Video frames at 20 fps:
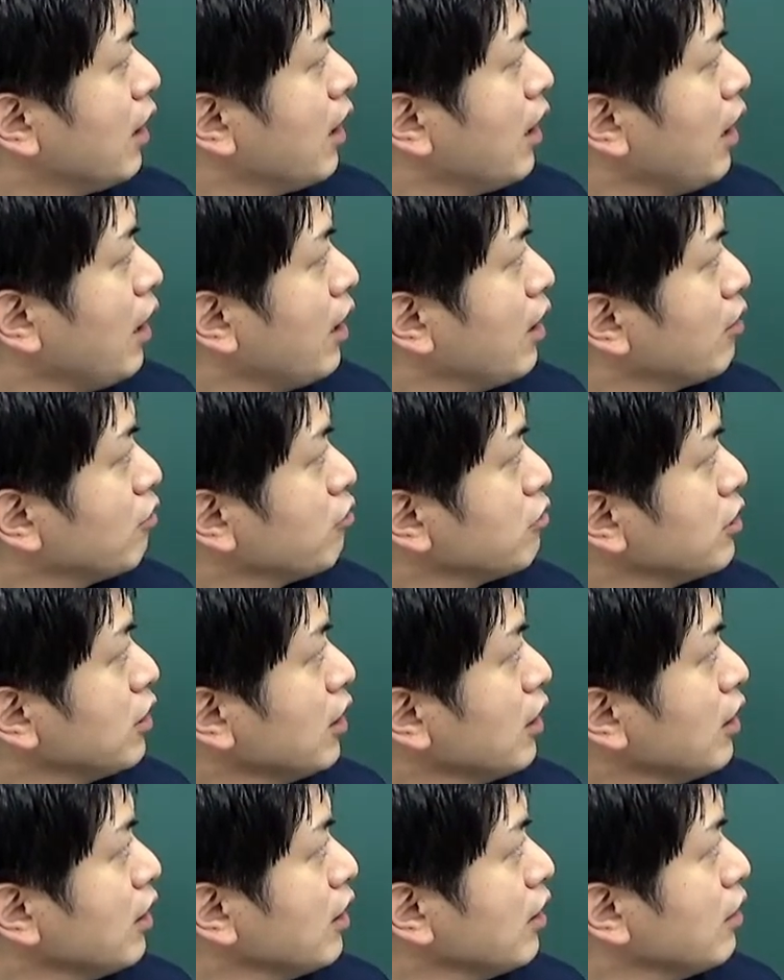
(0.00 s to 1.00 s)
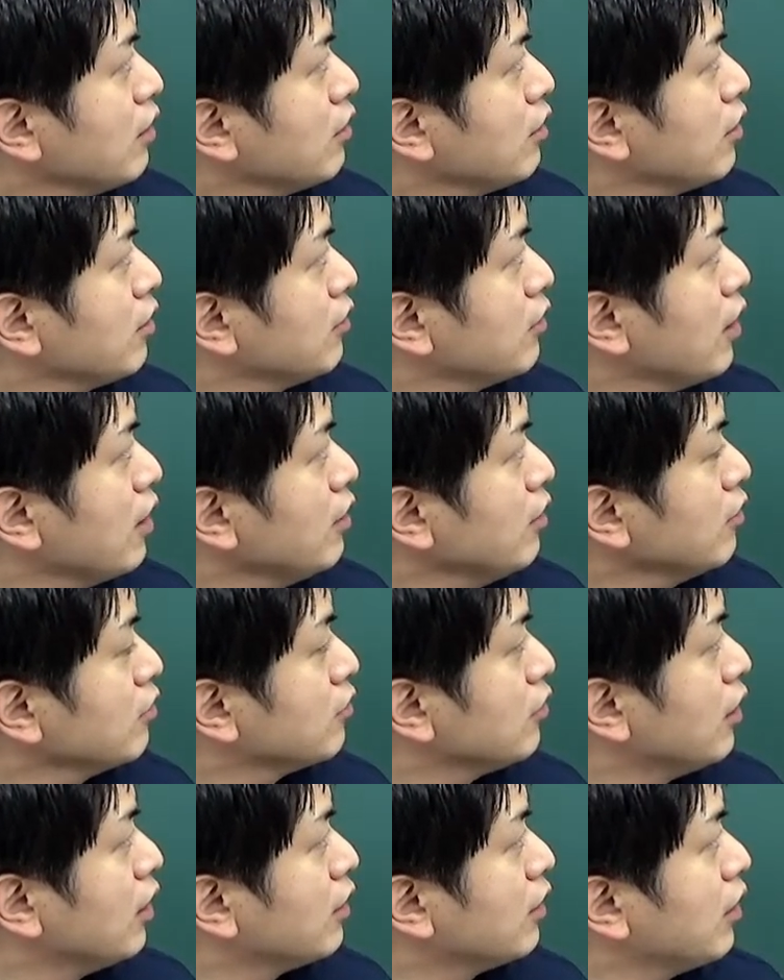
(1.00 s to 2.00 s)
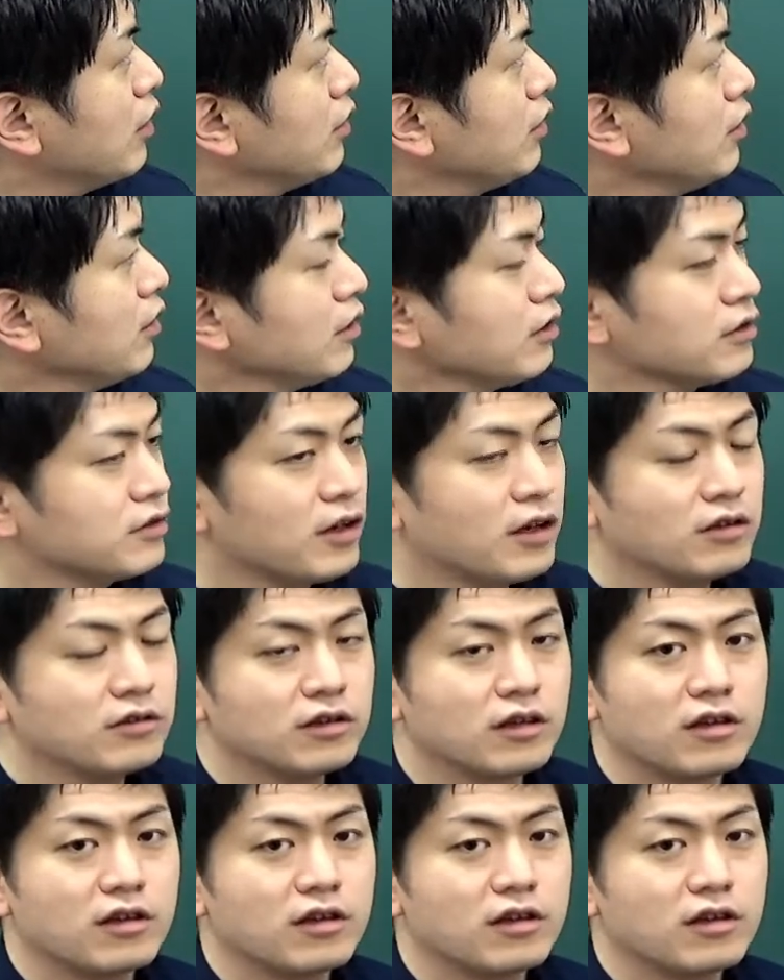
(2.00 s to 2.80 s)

えこちら実際にですね典型的三